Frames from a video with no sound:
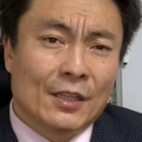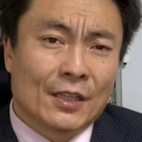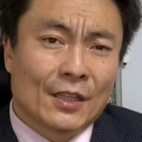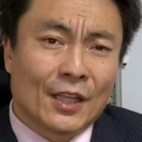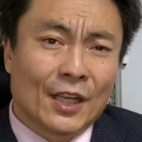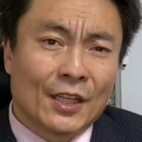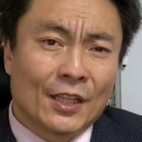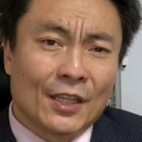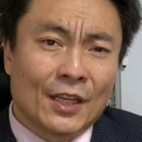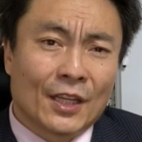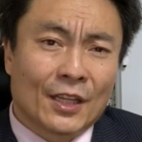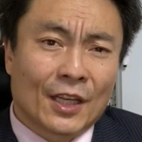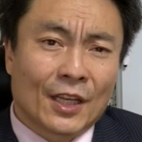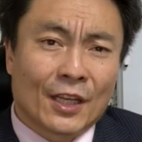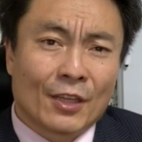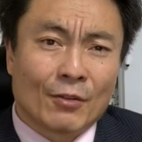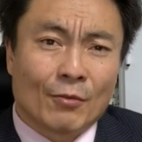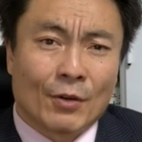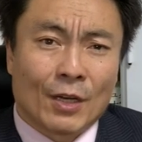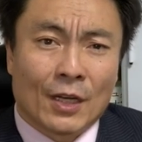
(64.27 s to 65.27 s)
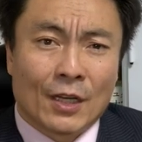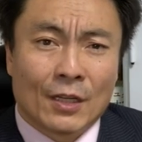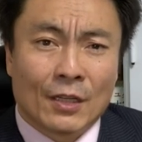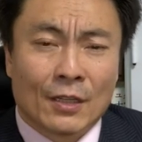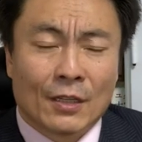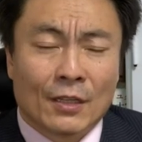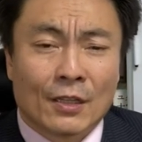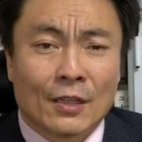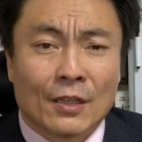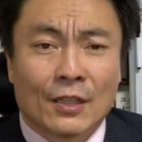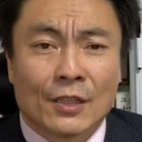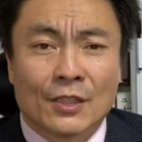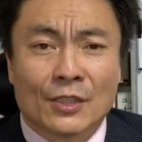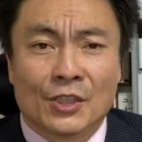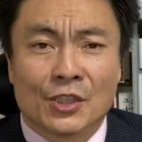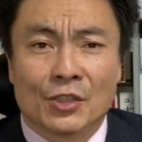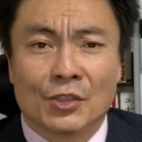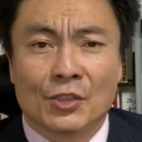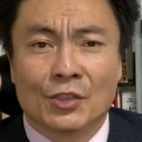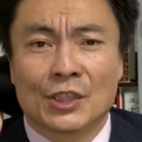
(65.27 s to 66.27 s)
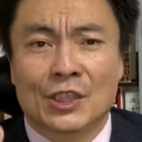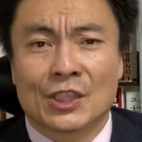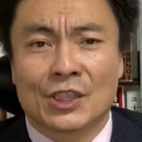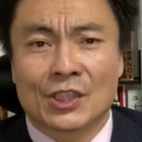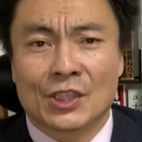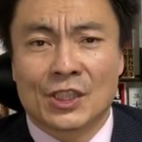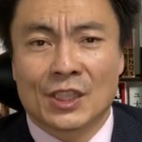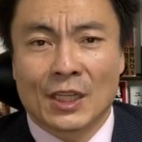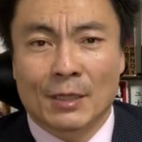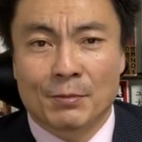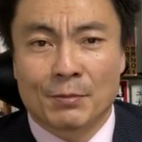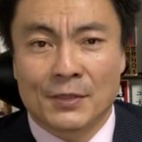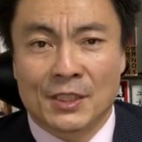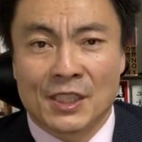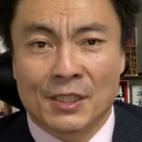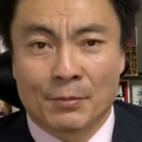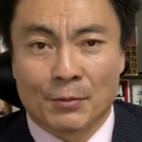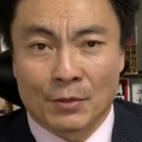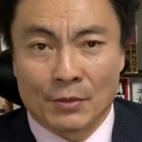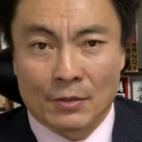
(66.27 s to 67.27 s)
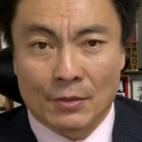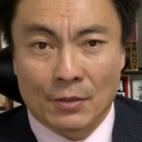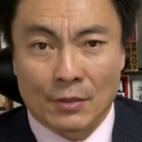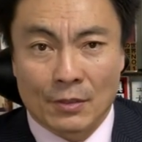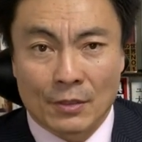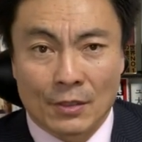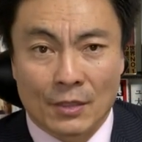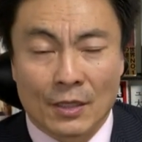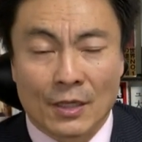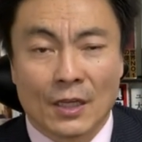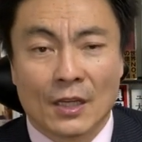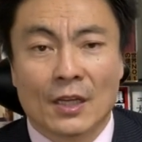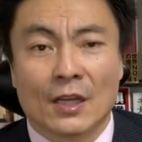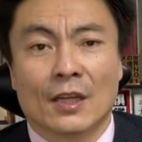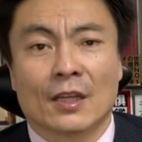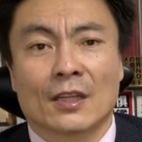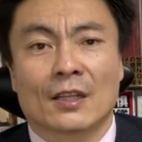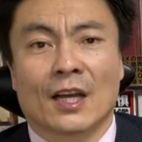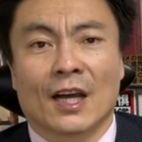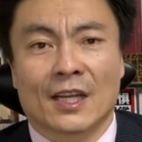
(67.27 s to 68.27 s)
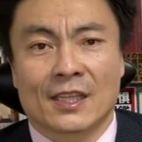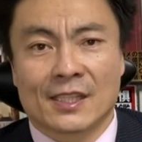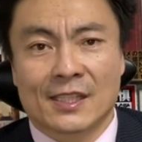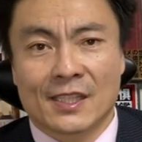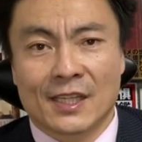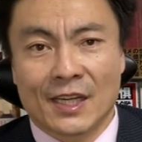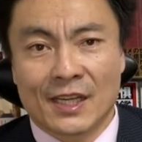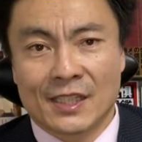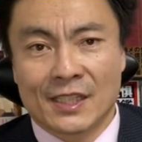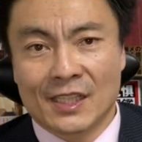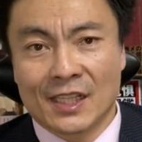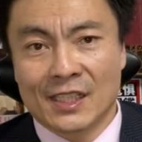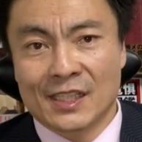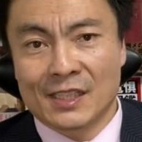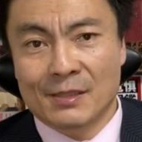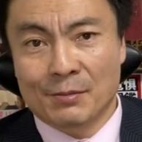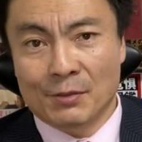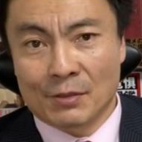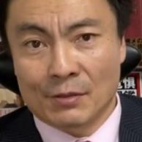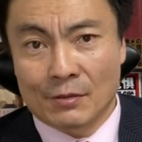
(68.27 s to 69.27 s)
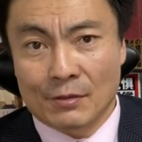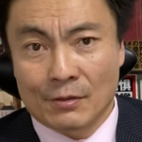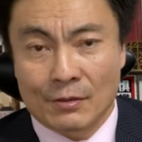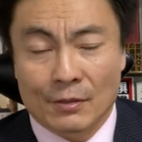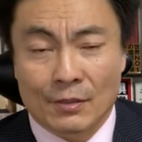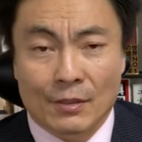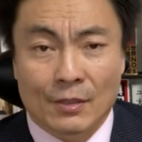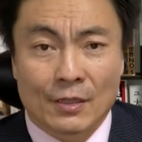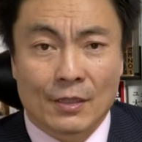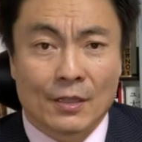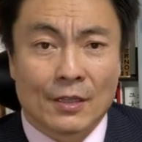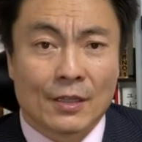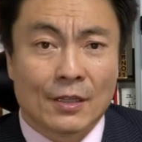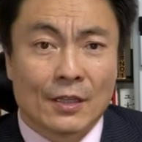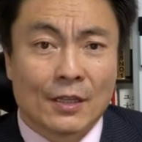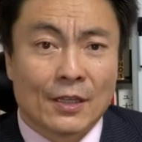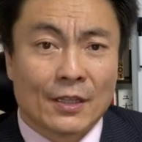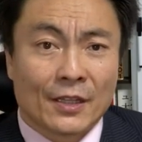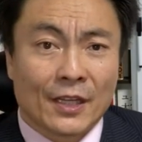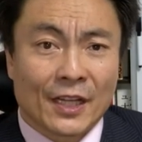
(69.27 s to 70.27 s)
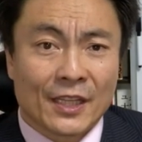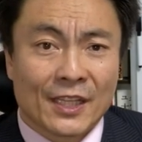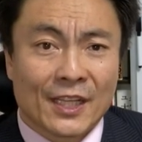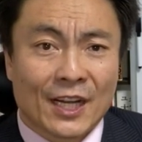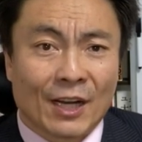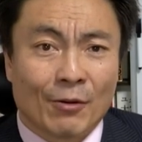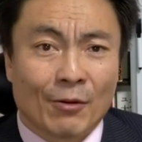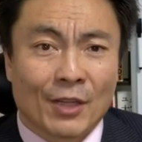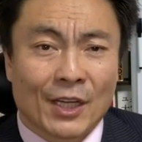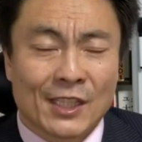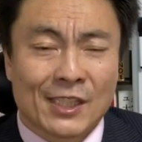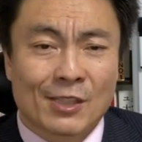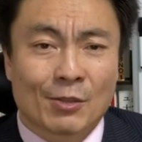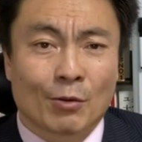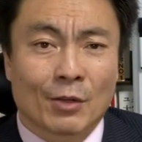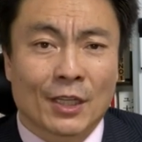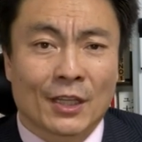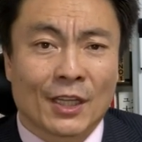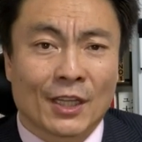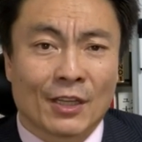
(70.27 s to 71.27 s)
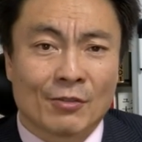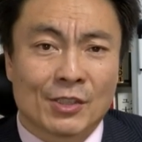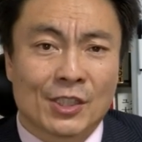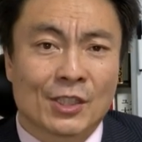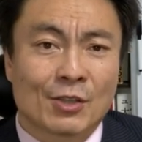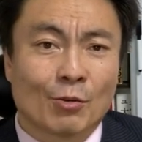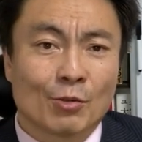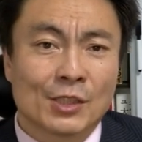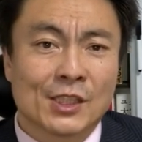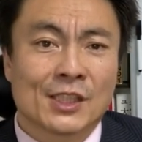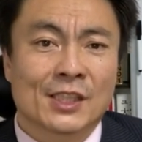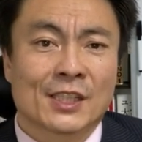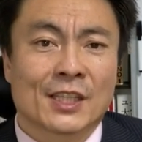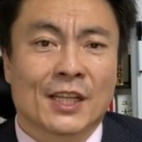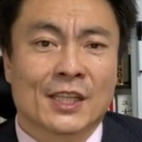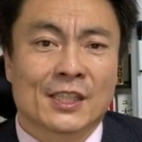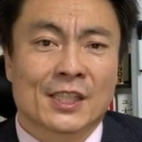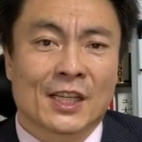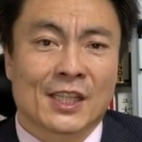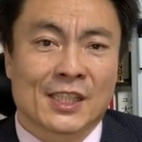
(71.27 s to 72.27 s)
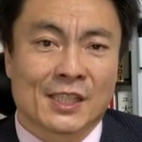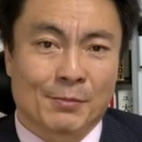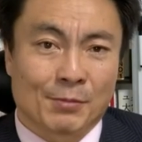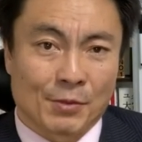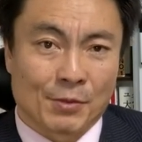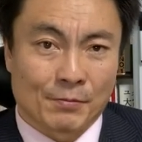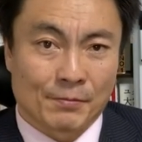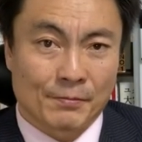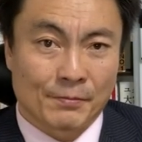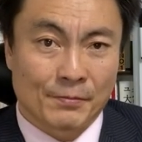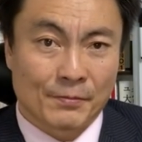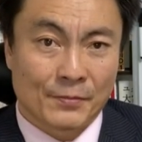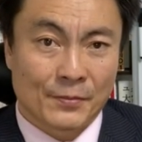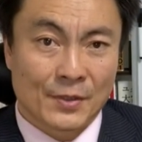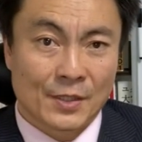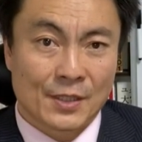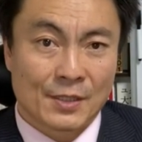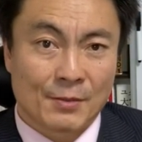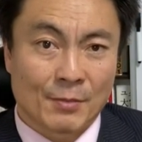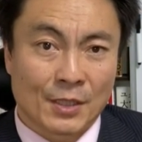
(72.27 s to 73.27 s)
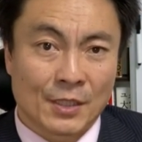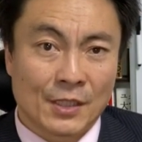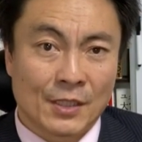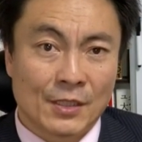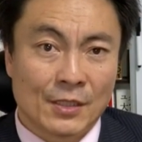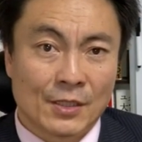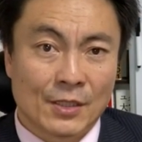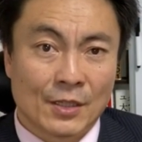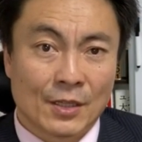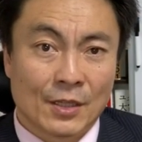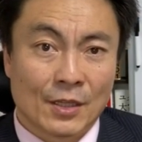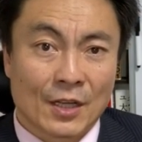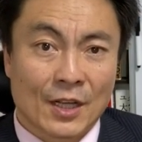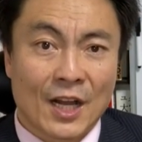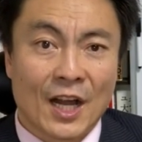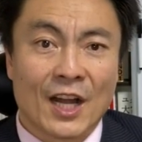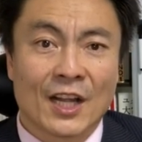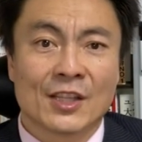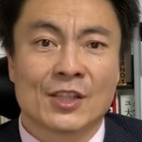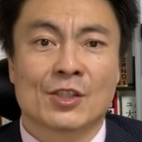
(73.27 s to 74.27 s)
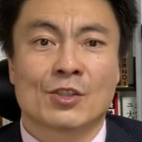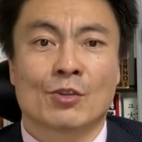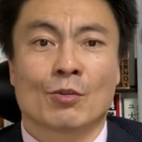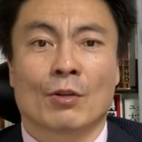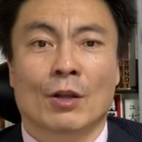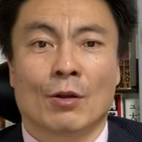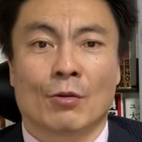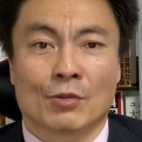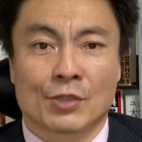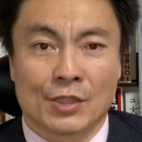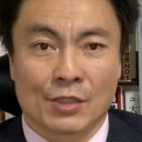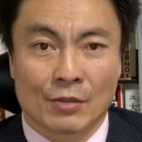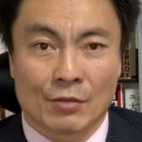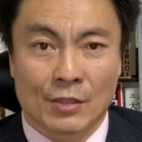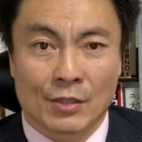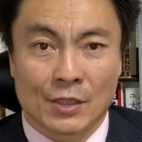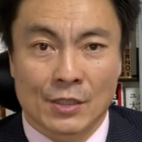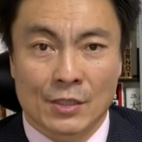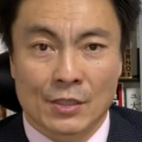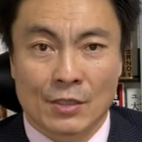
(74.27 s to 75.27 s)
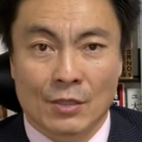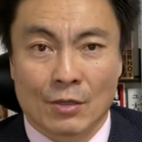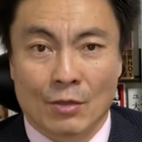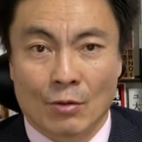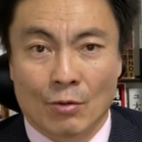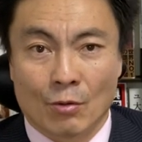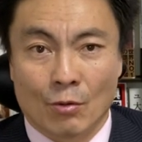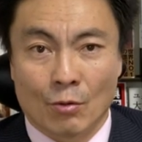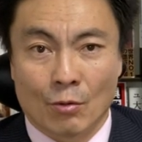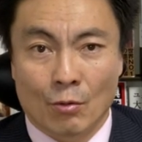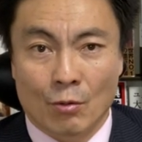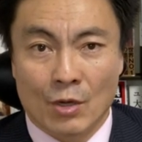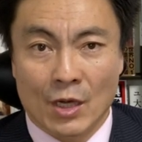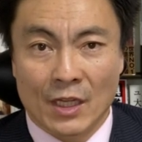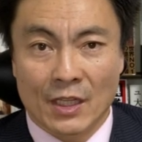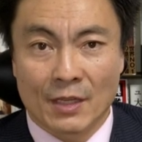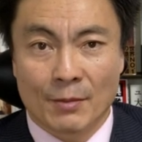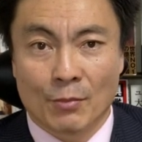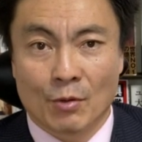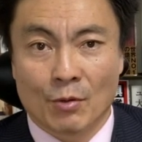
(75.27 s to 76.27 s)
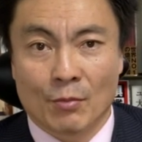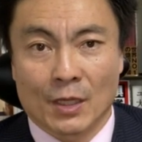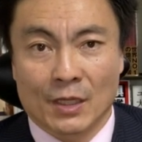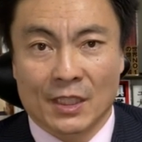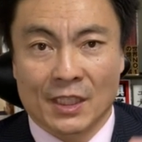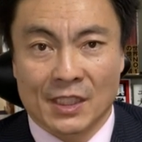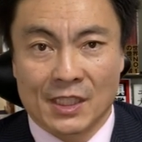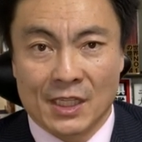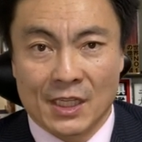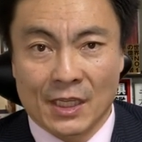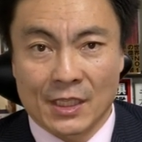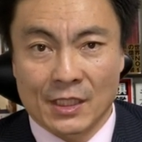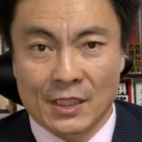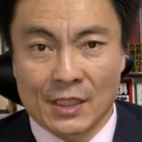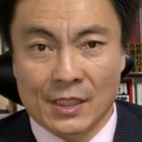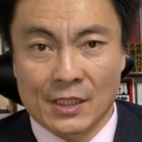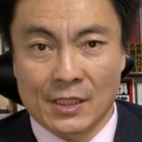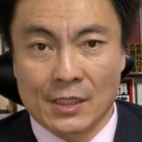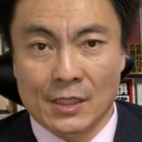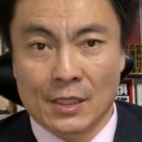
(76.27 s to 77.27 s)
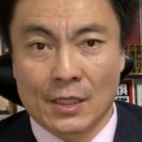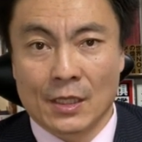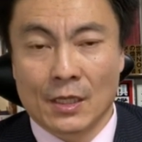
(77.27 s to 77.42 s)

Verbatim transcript: 手に入れたいのは充実した自分、達成した自分、何かを成し遂げている自己実現した自分、つまり感情が欲しいのです。お金もまたしかりです。